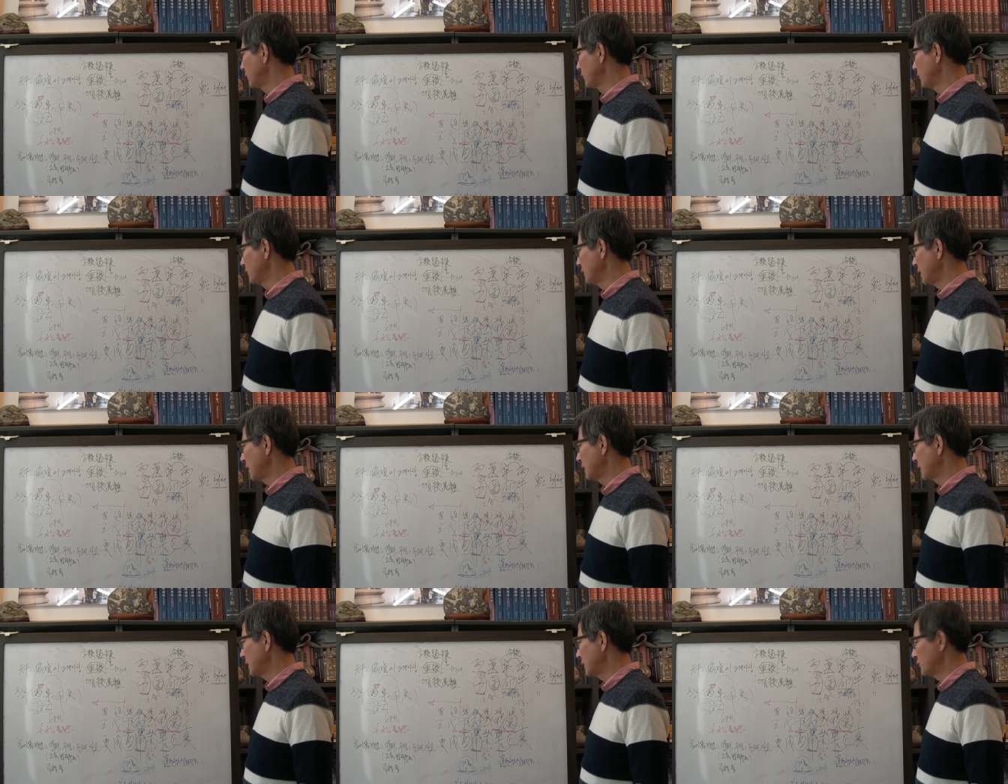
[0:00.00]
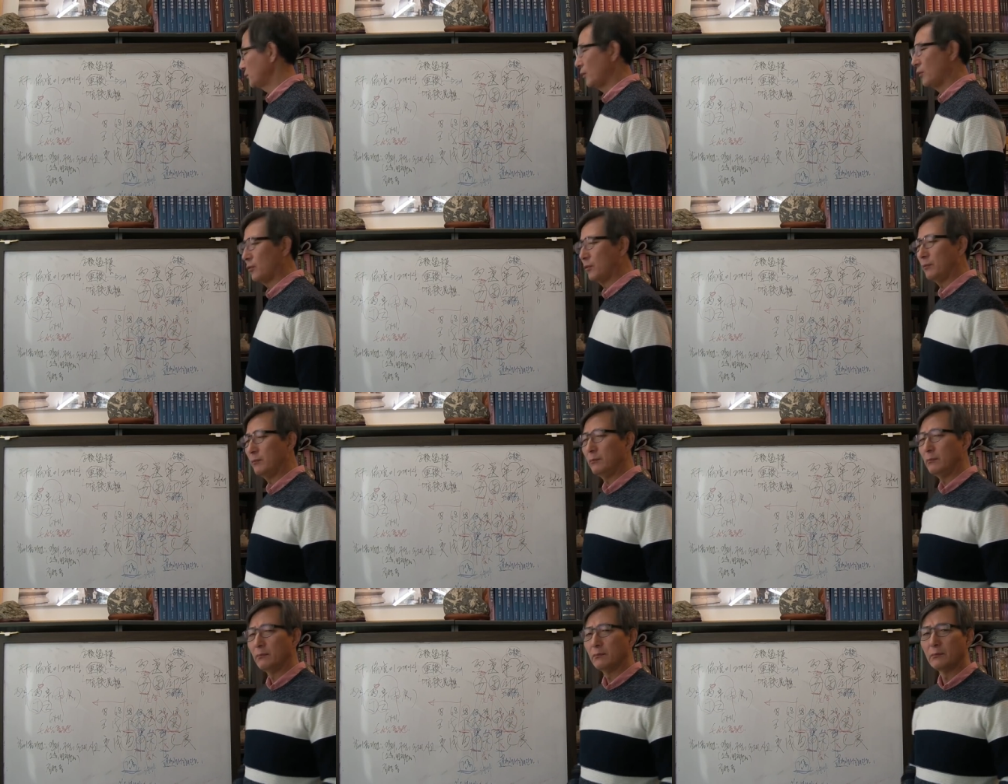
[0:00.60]
들어온다는 게
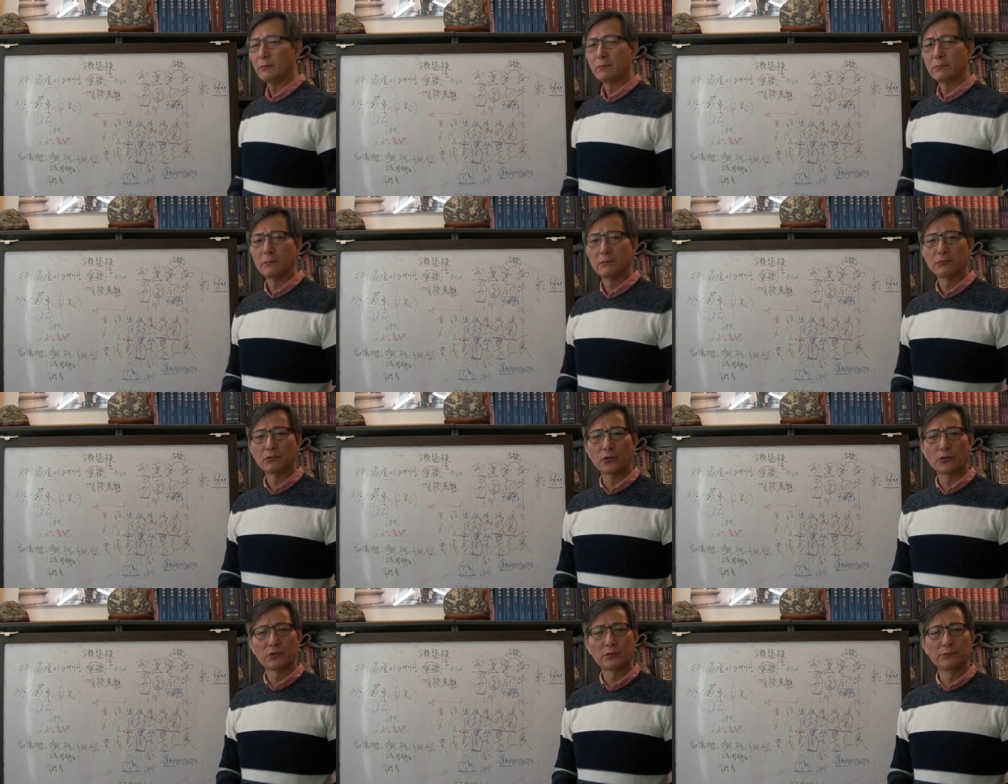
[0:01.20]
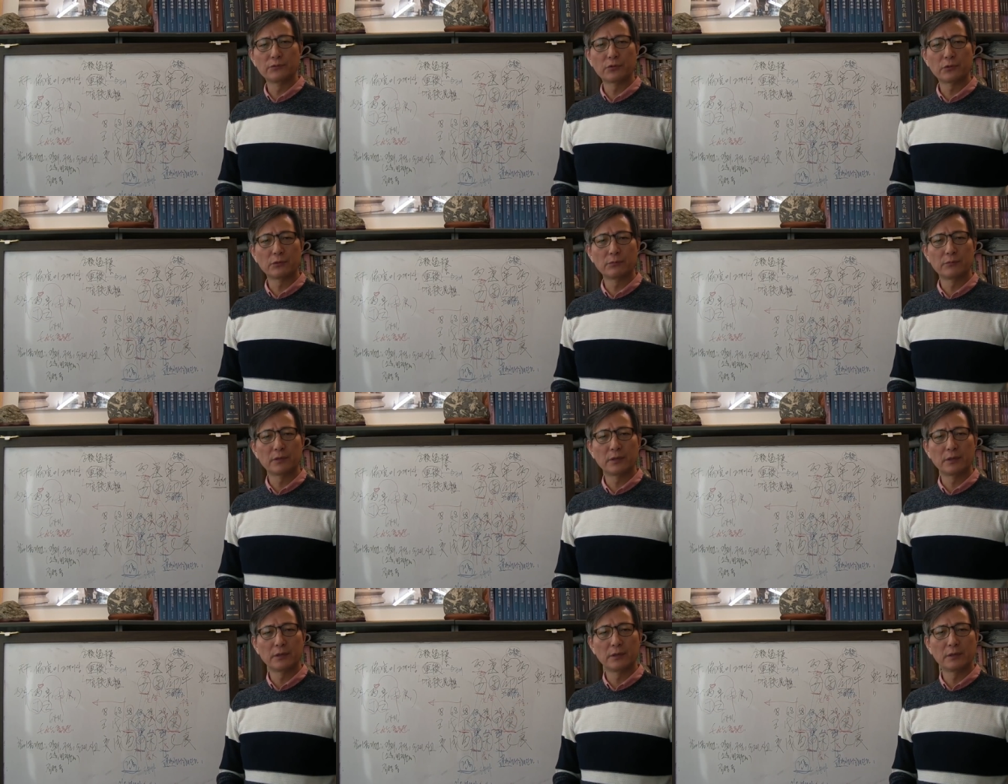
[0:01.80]
조금 조심스러운
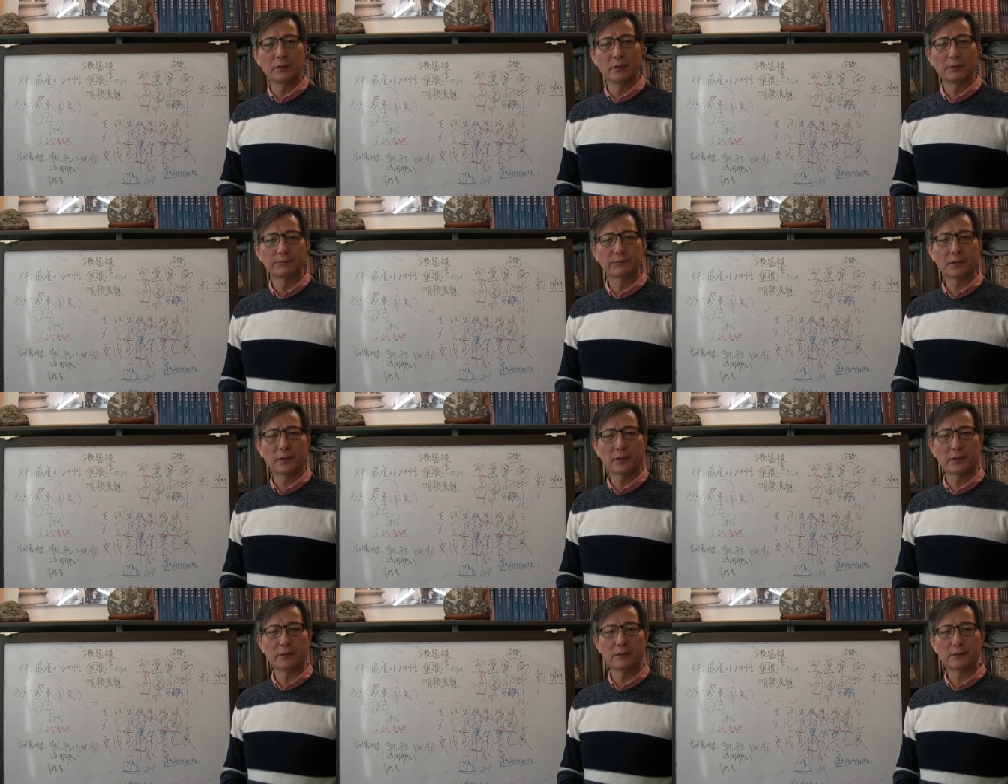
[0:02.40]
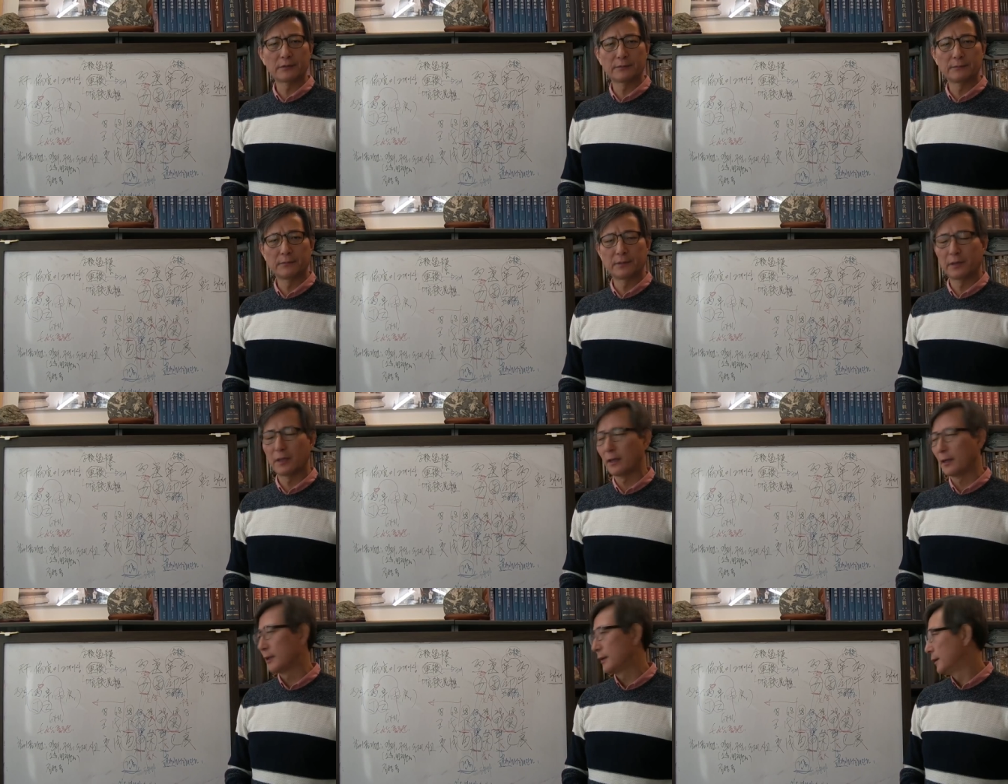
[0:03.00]
면이 없잖아
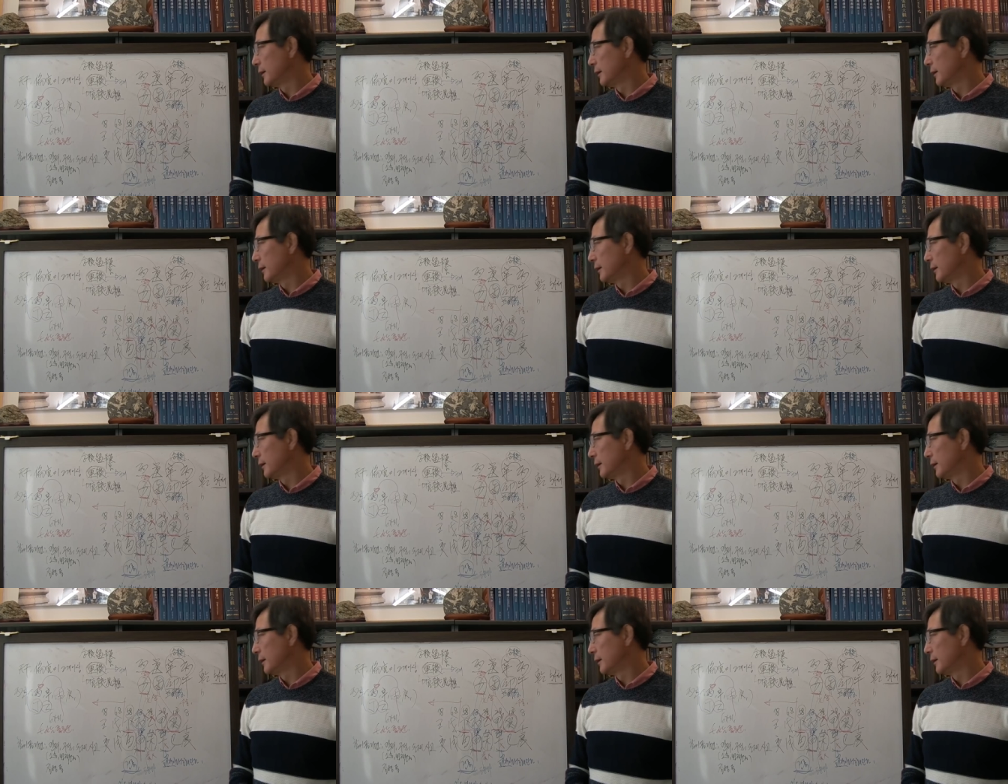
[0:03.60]
있습니다.